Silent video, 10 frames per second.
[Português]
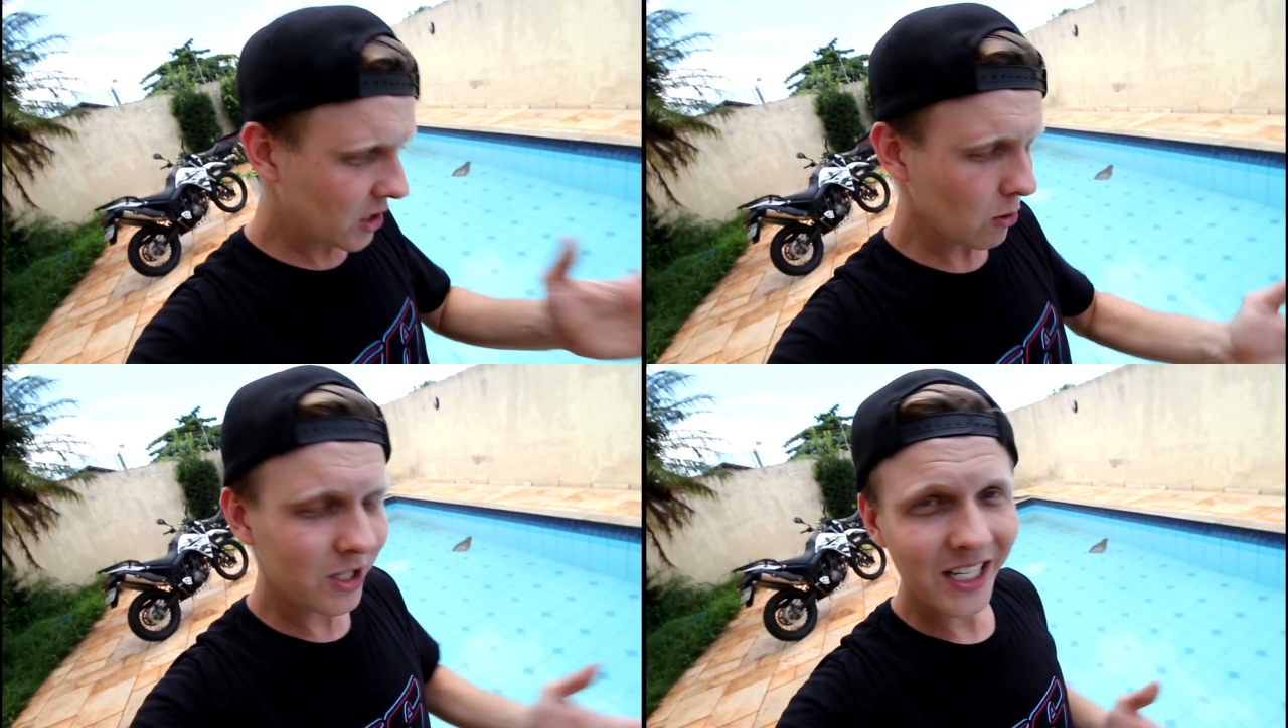
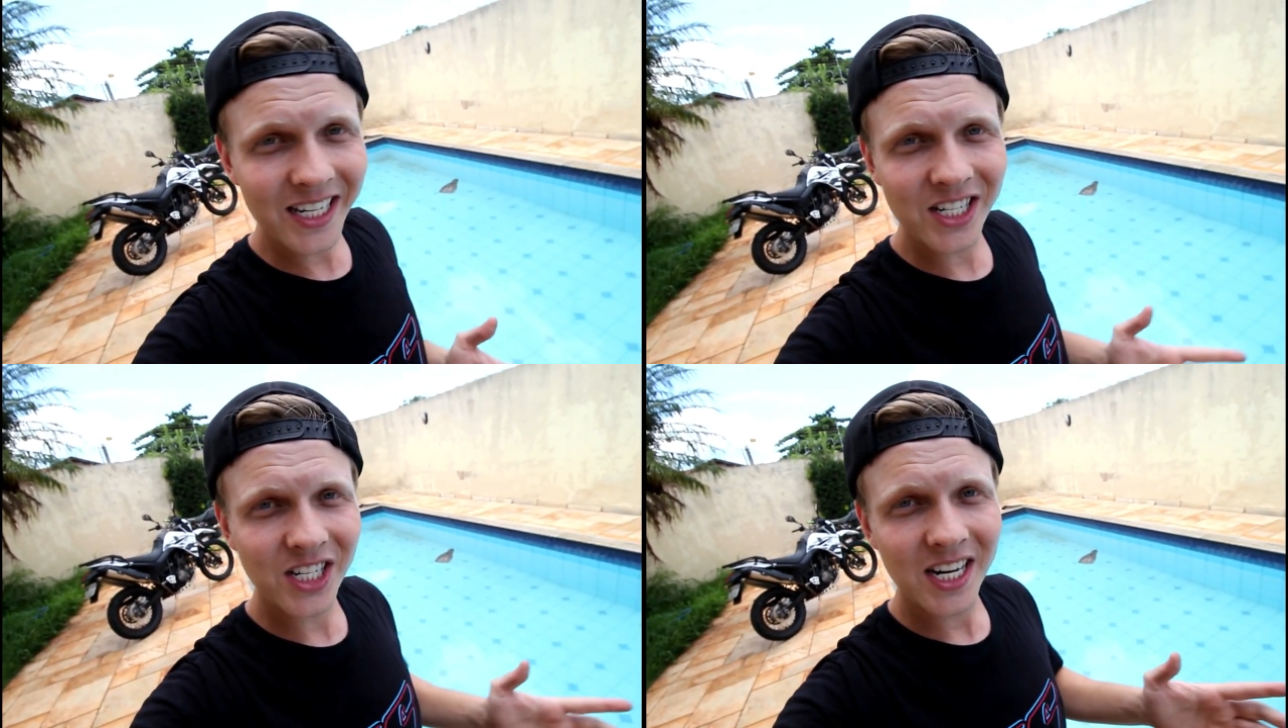de eu
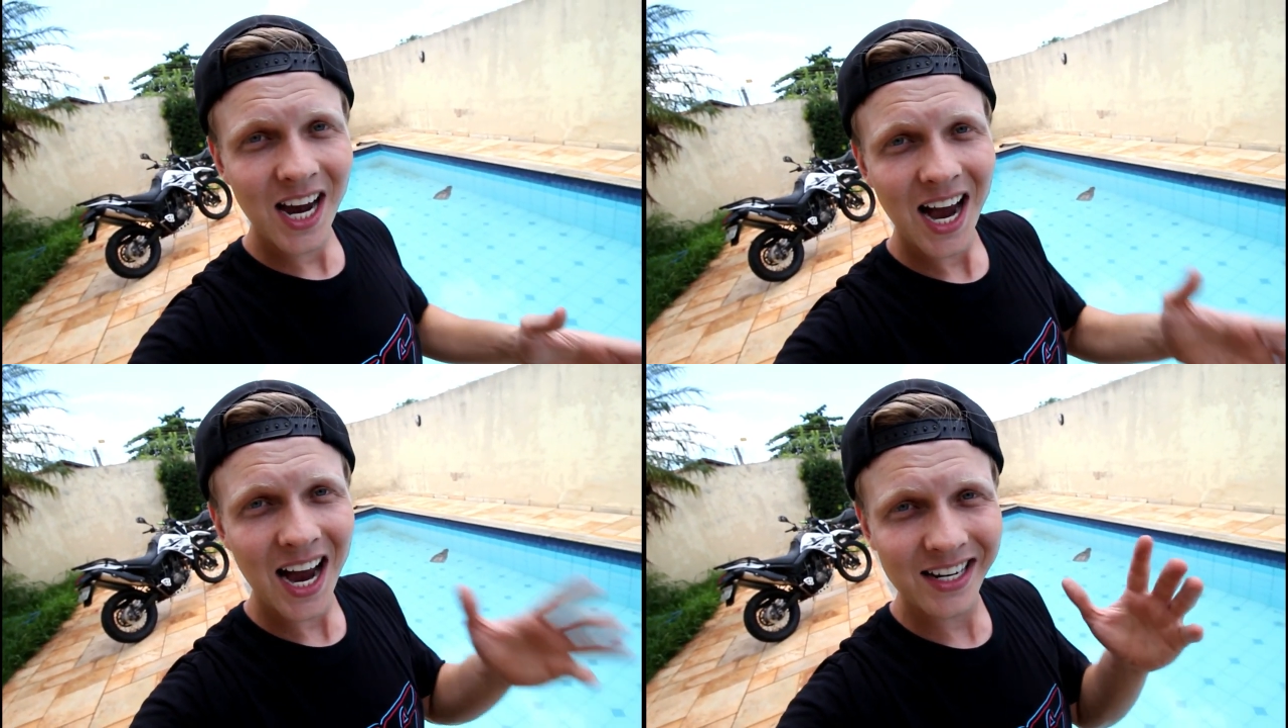dirigir
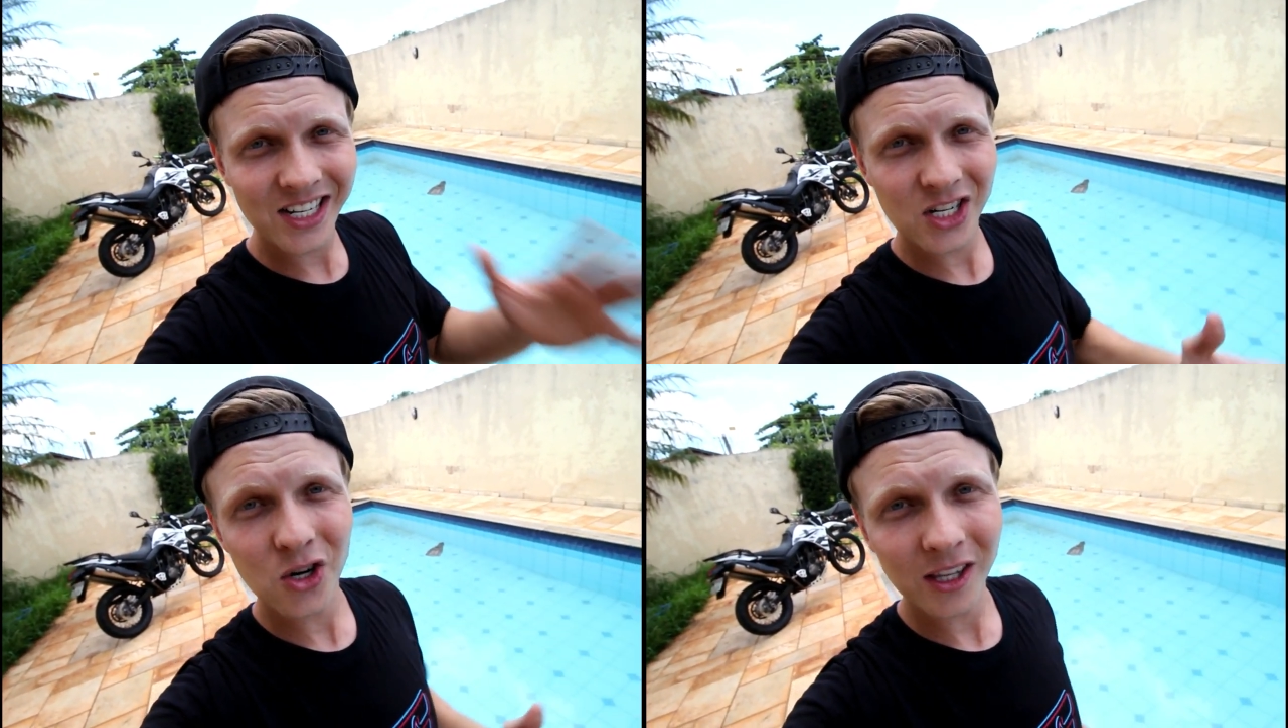a
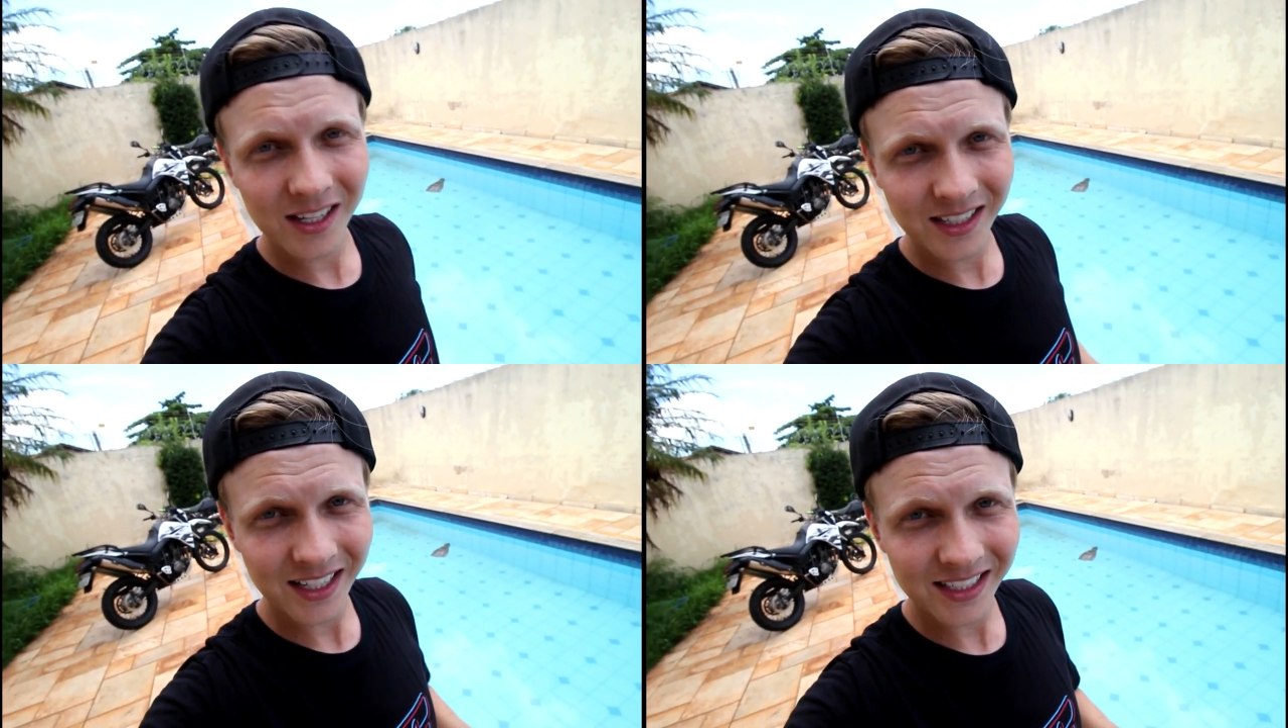
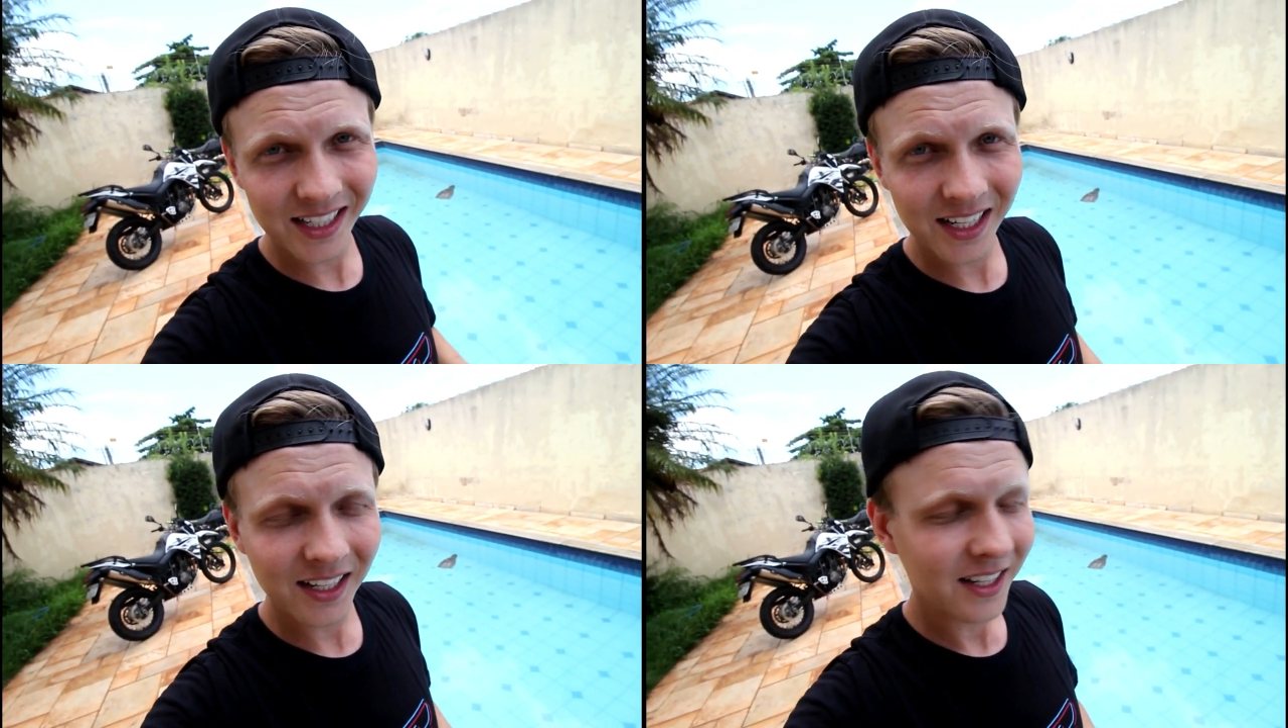XJ6 dele.